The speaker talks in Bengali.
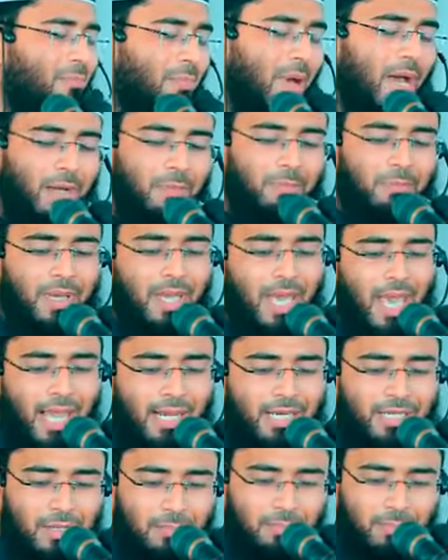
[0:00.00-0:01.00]
ভাঙবে
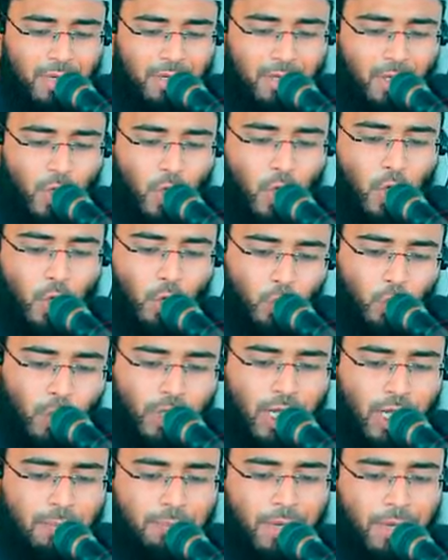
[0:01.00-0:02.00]
এক নাম্বার দুই
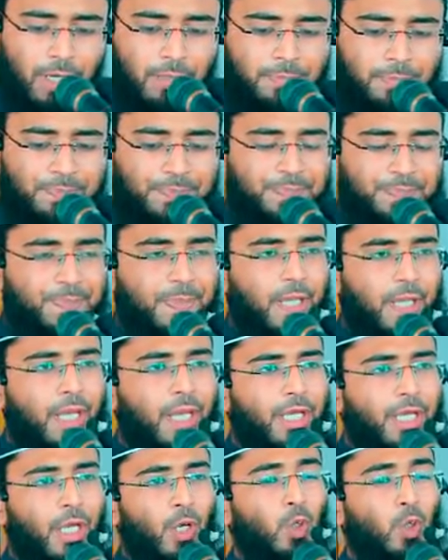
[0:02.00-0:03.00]
নাম্বার
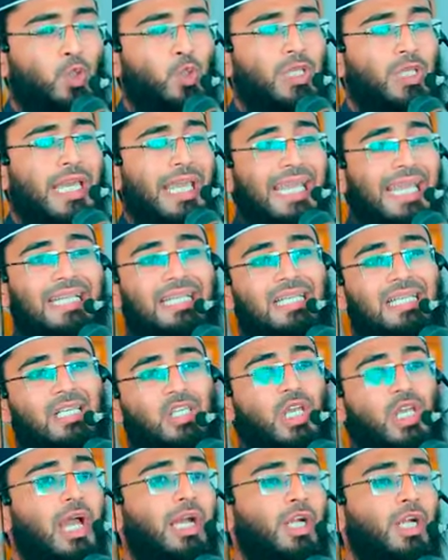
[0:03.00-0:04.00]
কেউ যদি
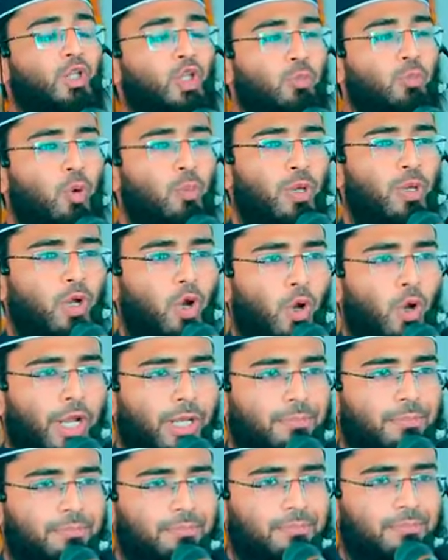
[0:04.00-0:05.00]
ইচ্ছাকৃত বমি করে
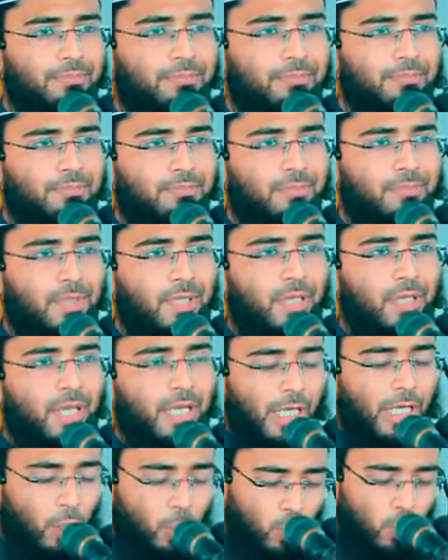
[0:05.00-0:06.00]

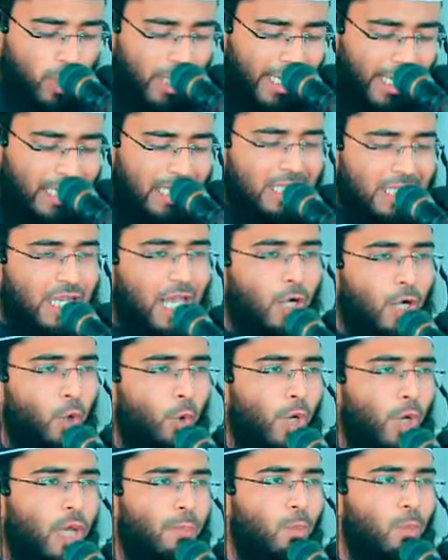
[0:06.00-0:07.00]
কেউ যদি ইচ্ছা
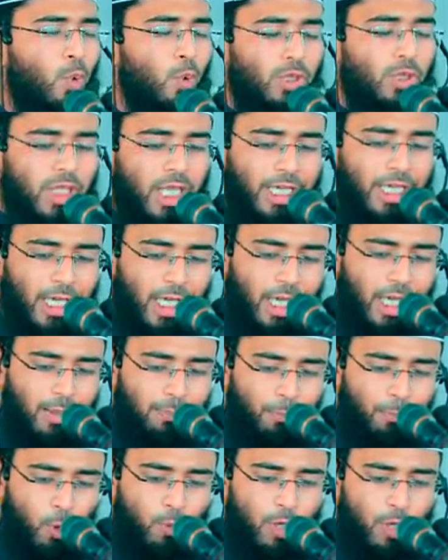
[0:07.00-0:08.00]
করে মুখ থেকে
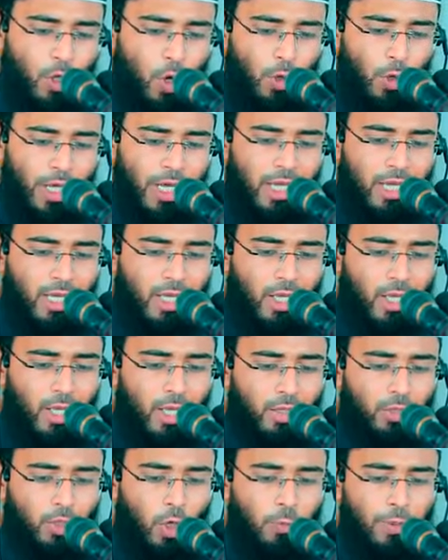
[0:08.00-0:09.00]
বমি করে
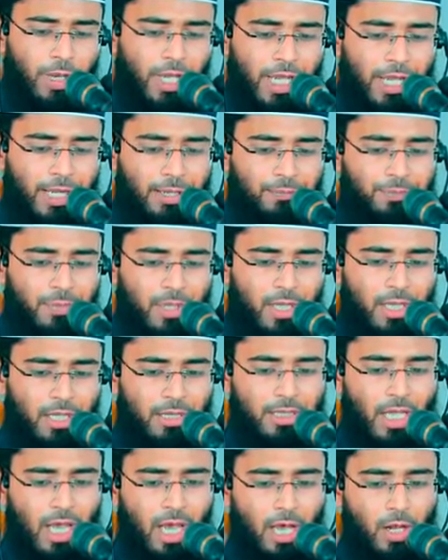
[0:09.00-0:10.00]
তবে
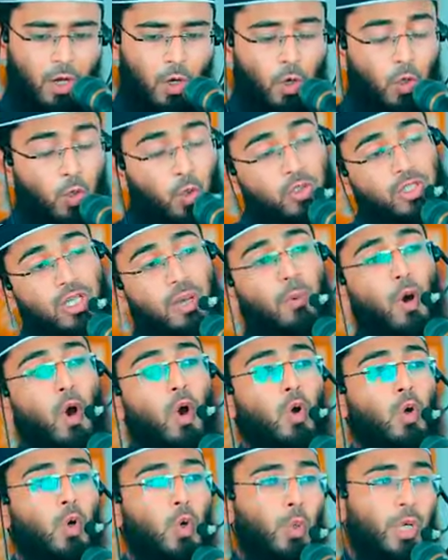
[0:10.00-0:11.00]
তার রোজা
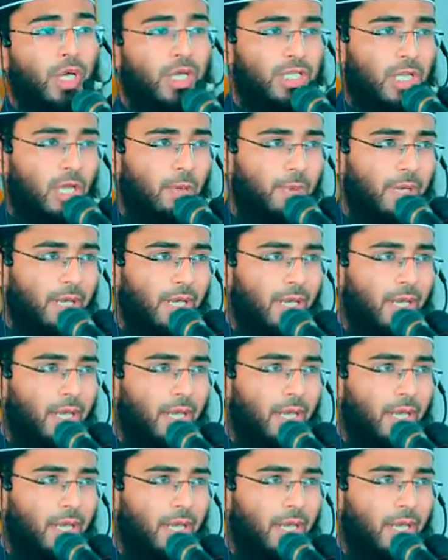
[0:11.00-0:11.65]
ভঙ্গ হয়ে যাবে